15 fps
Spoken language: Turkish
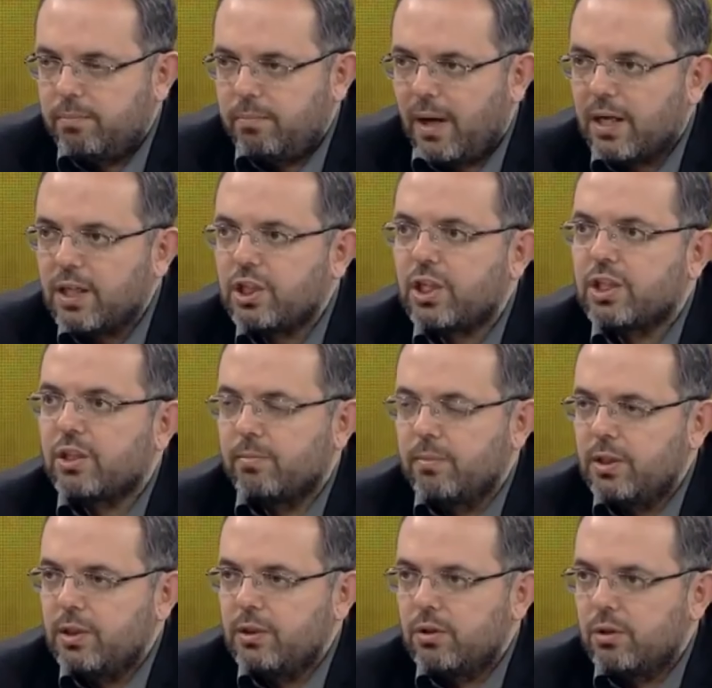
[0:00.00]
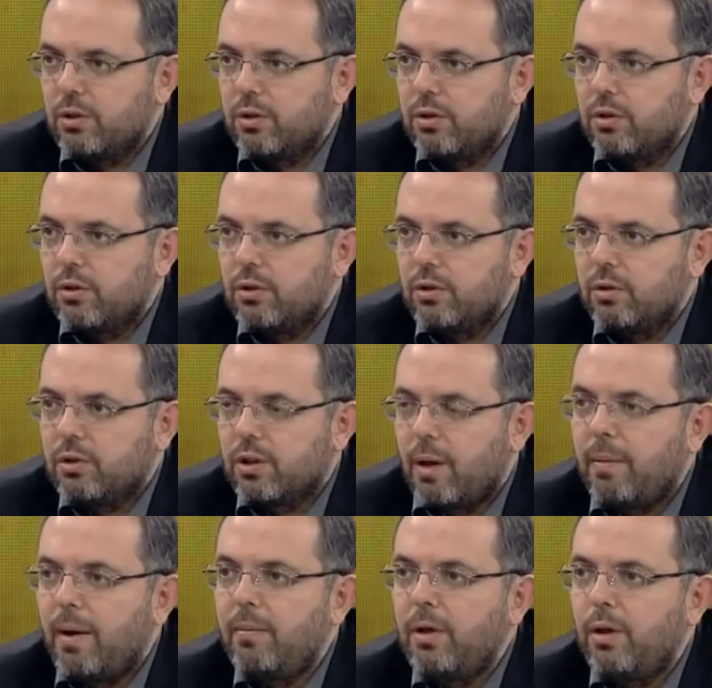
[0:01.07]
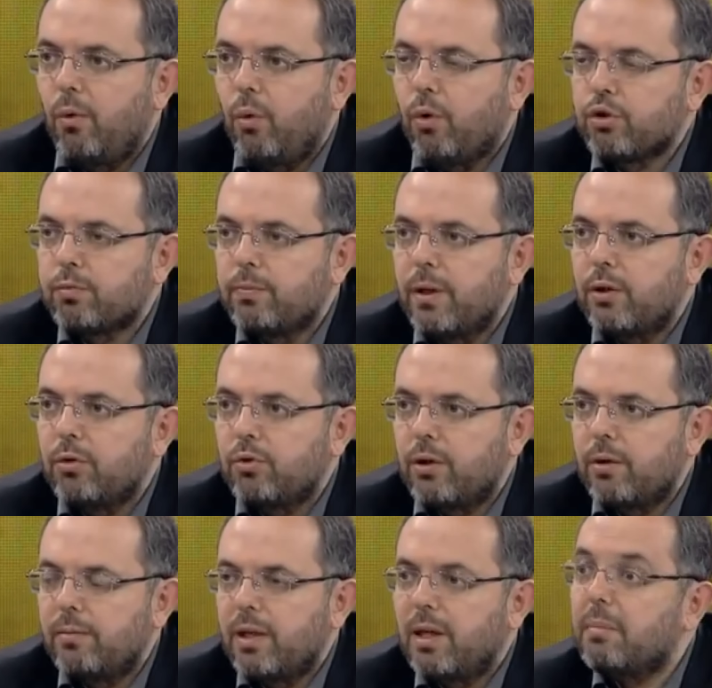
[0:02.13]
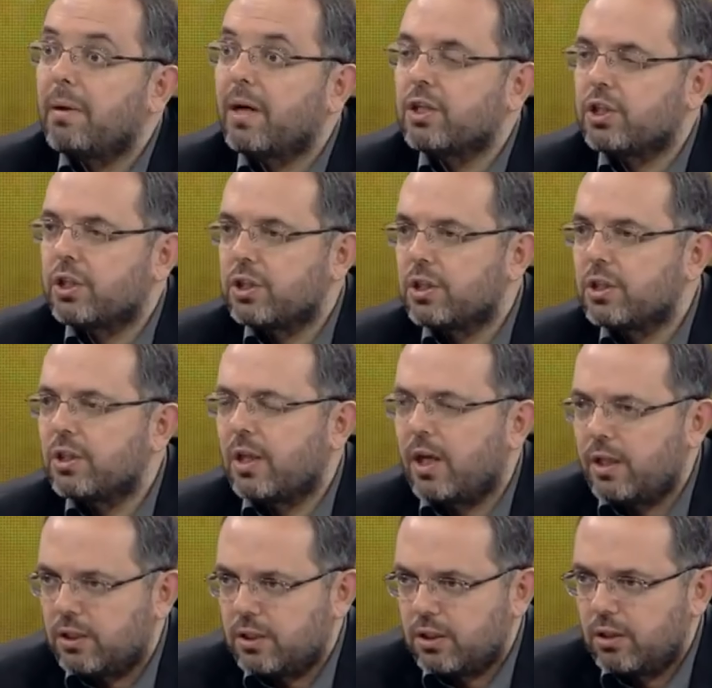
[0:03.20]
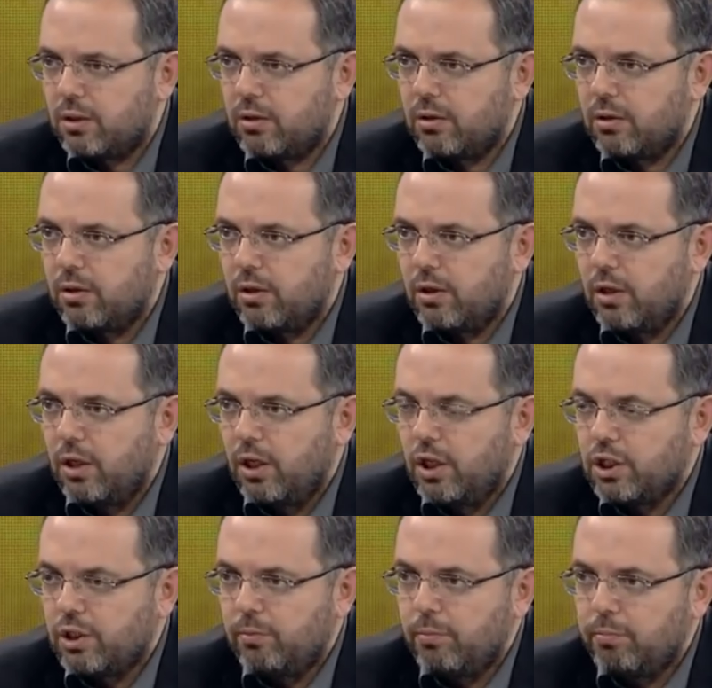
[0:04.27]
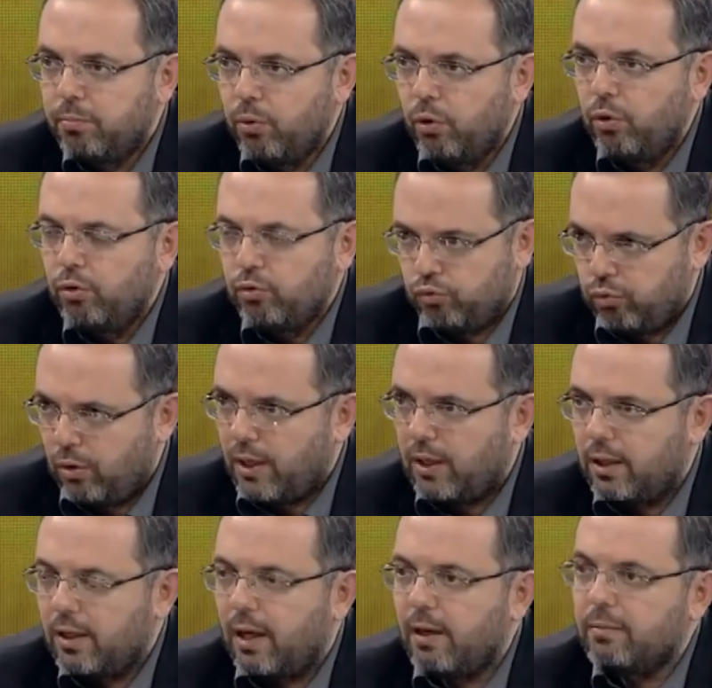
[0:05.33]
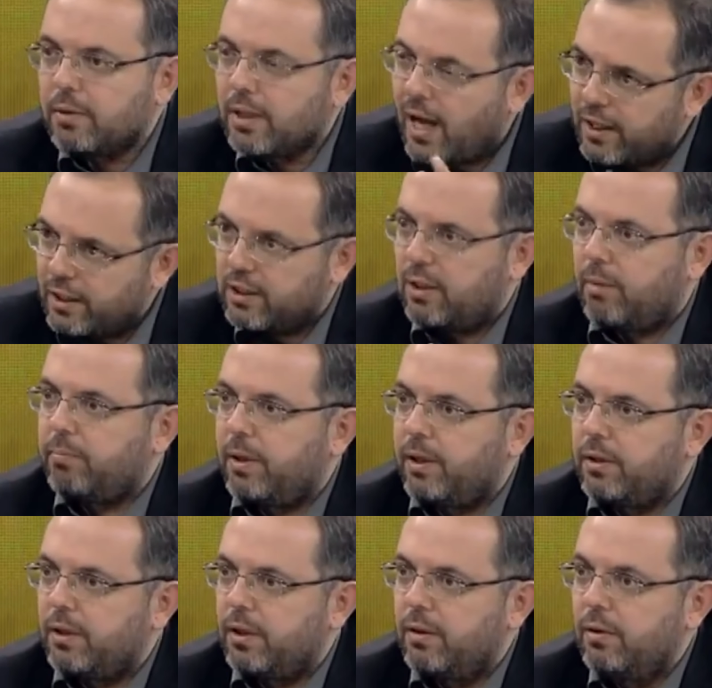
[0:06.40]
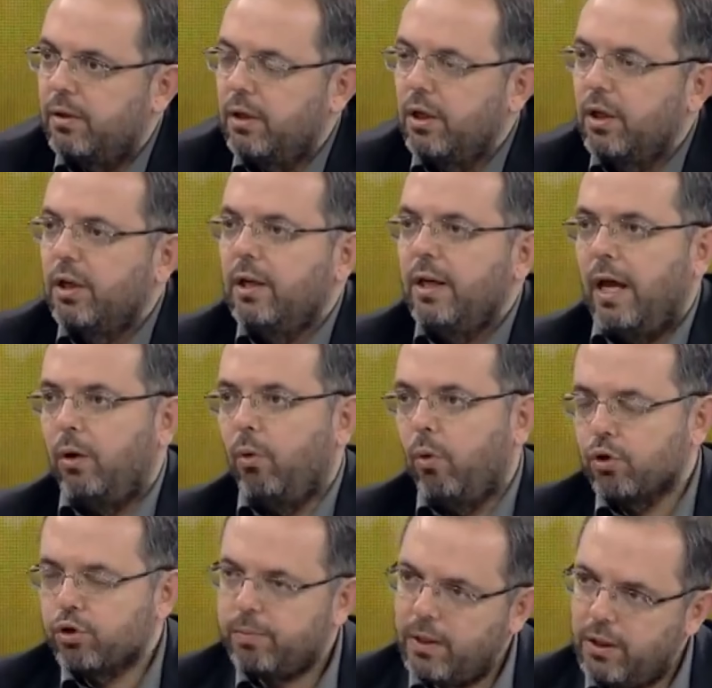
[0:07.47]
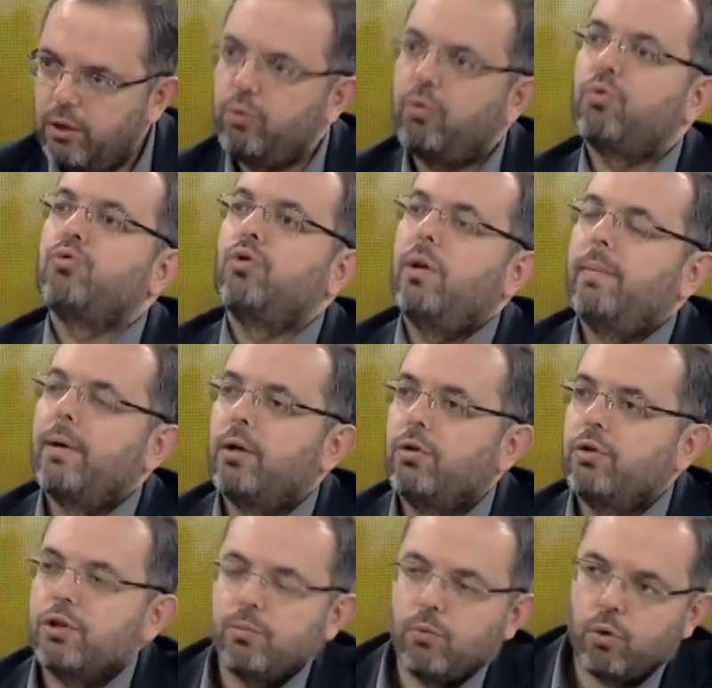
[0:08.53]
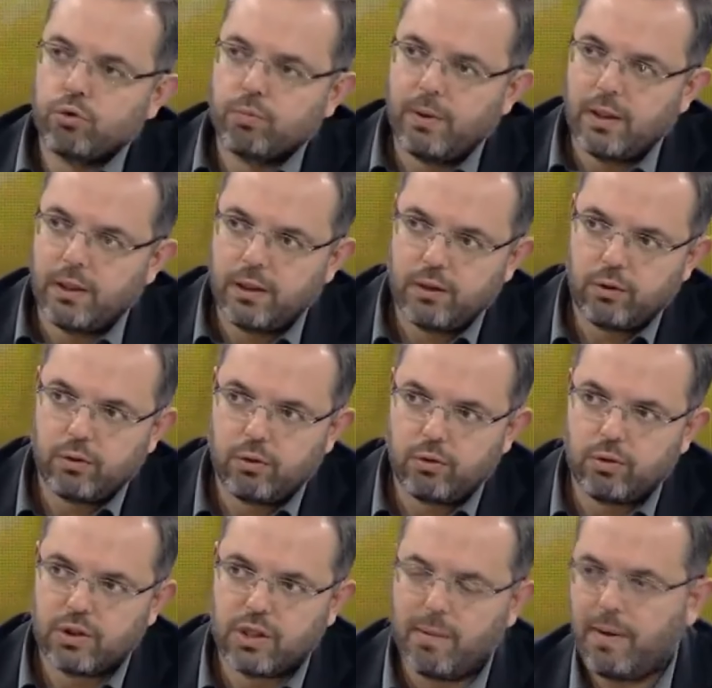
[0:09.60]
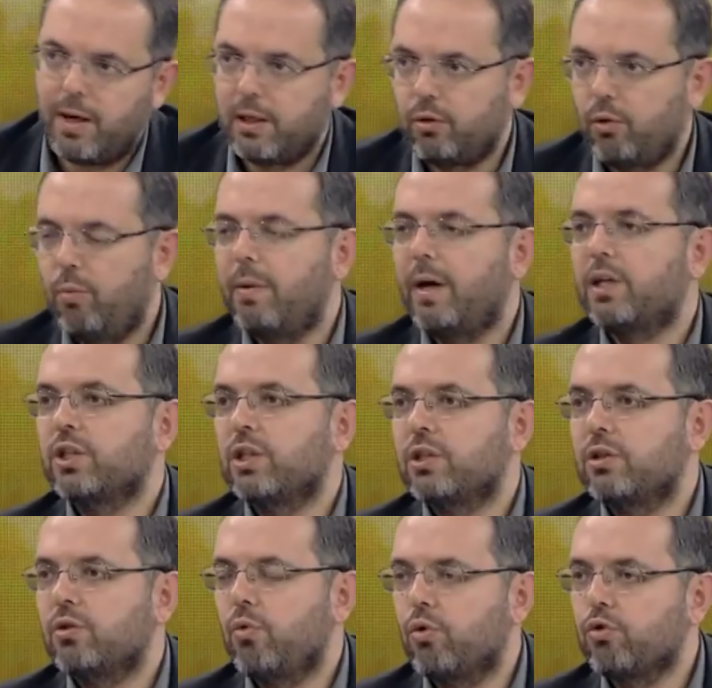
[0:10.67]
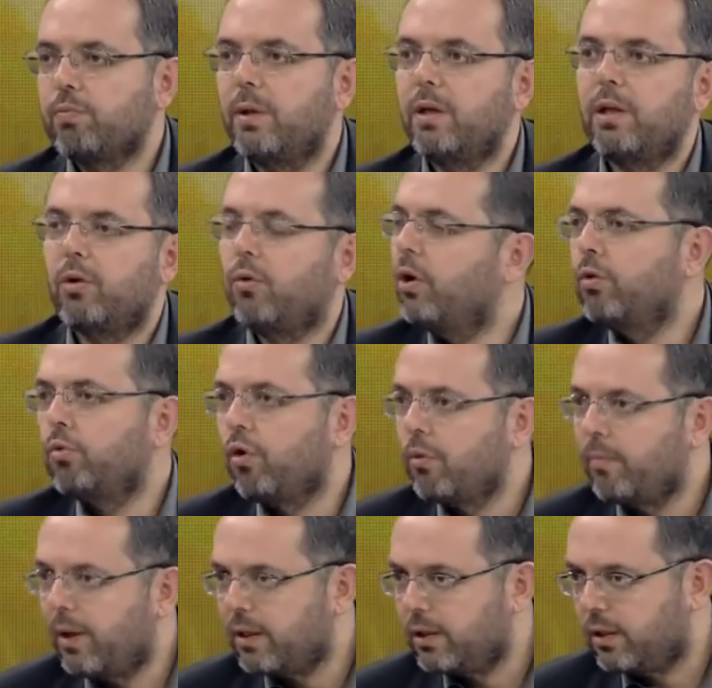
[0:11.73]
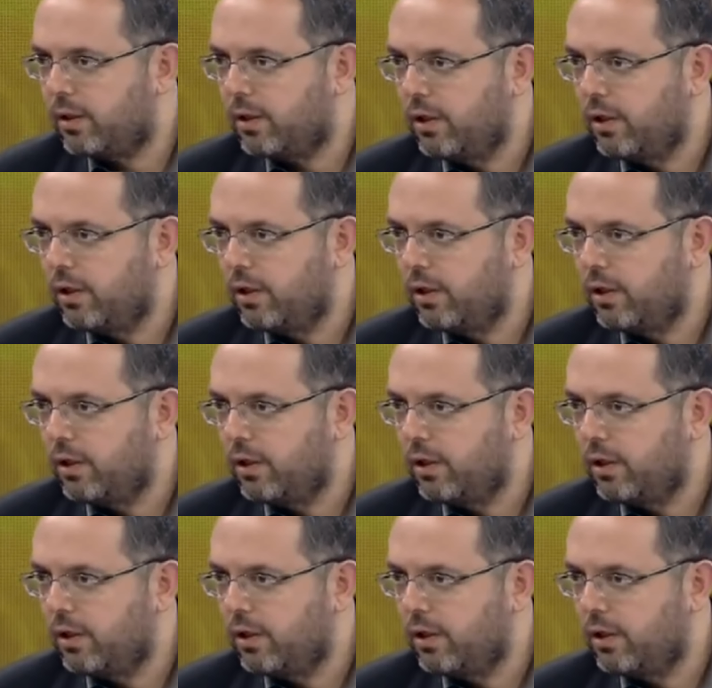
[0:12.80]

bakış açımız tamamıyla Osmanlı dönemindeki bakış açısının aynısı. Şimdi şu bu şu an tarih kitaplarında. Yani Osmanlı'nın gözüyle bakılıyor. Şimdi Osmanlı'nın zamanında o bakış açısı Osmanlı'ya göre normaldi.